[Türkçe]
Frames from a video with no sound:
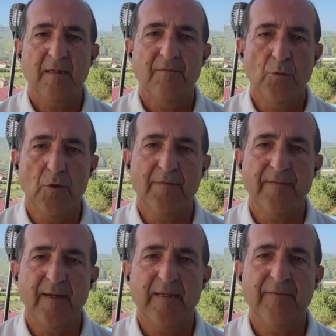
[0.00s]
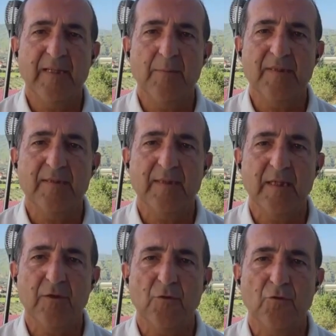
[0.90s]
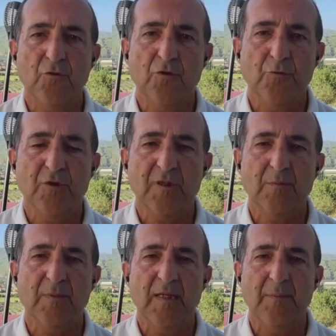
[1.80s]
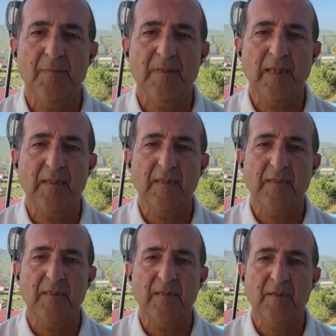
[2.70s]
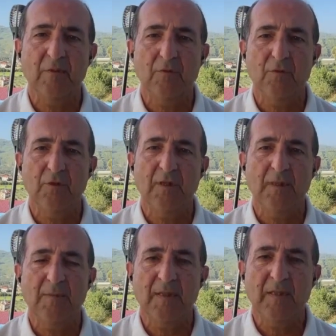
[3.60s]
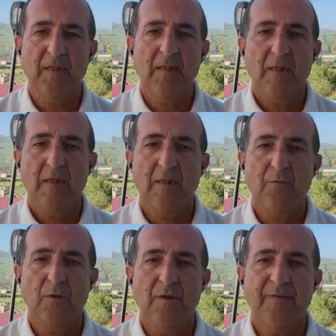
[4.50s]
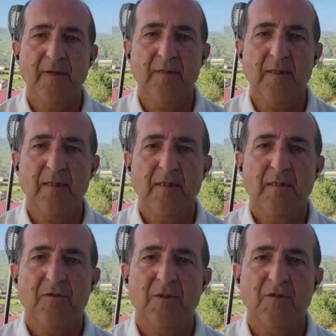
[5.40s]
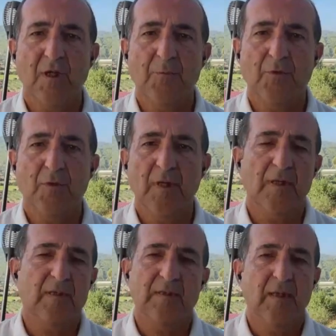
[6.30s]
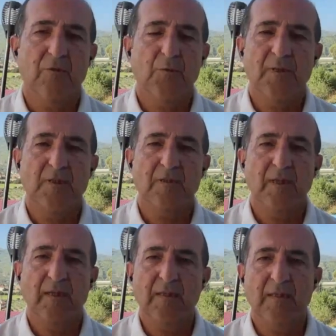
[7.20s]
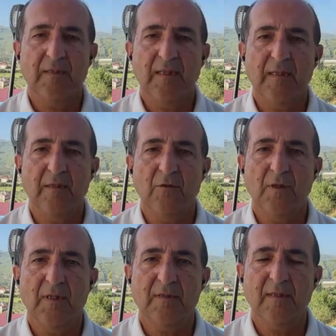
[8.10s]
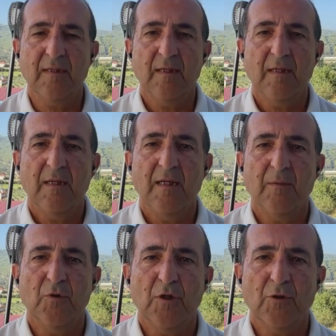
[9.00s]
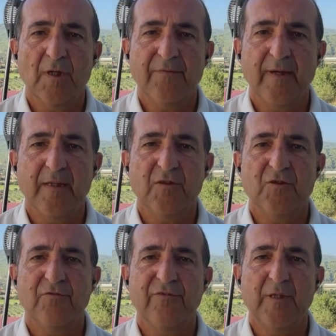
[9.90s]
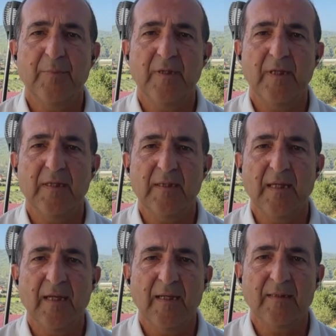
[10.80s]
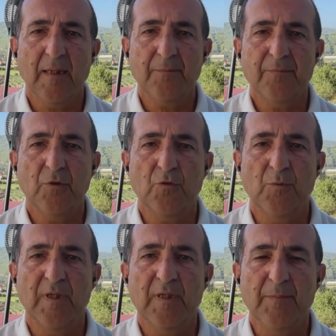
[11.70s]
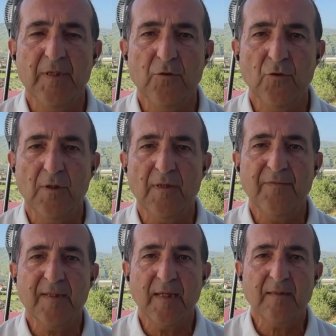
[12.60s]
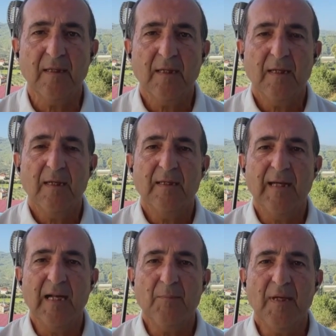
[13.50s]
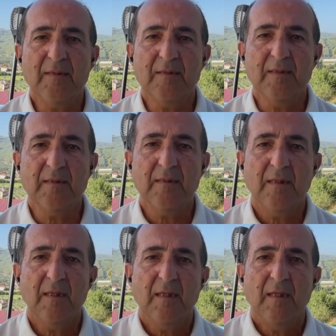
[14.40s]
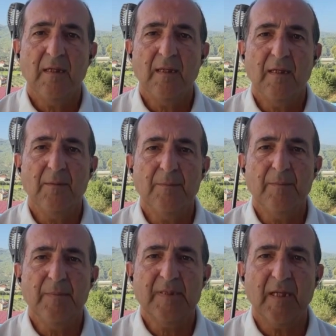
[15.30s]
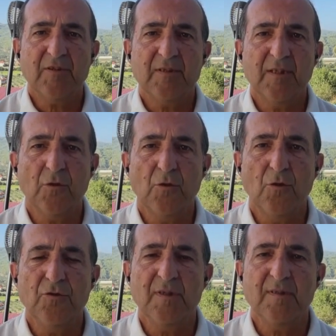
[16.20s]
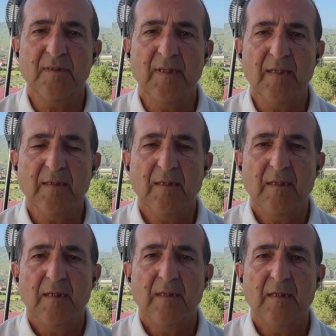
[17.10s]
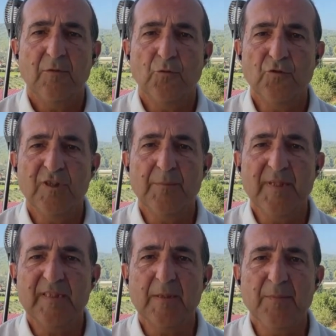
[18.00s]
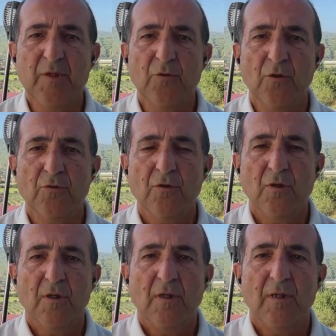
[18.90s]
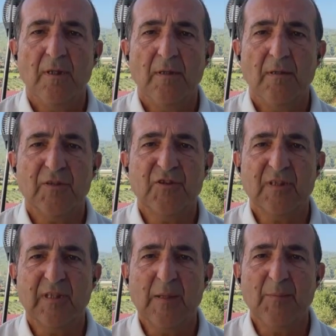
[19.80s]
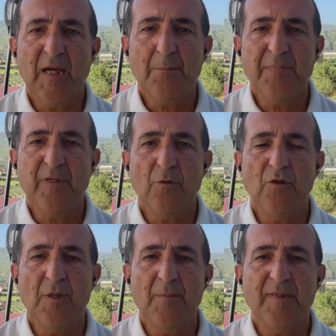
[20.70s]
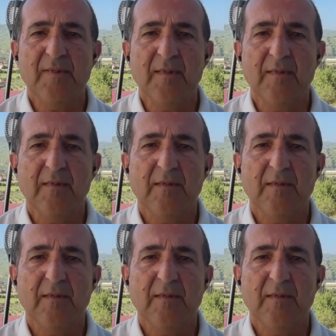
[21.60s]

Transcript: ve UEFA'ya verilmesi gerekiyor. Çünkü bu takımlar hem kendi liglerinde oynuyorlar hem de e, UEFA'da işte Şampiyonlar Ligi'nde, Avrupa Ligi'nde hangi ligde yer alıyorlarsa e, buna göre Financial Fair Play ile ilgili hesap dökümlerini bildiriyorlar. Fakat Real Madrid'in e, birkaç sezon öncesinden 122 e, milyon e, açıklanamayan bir ödemesi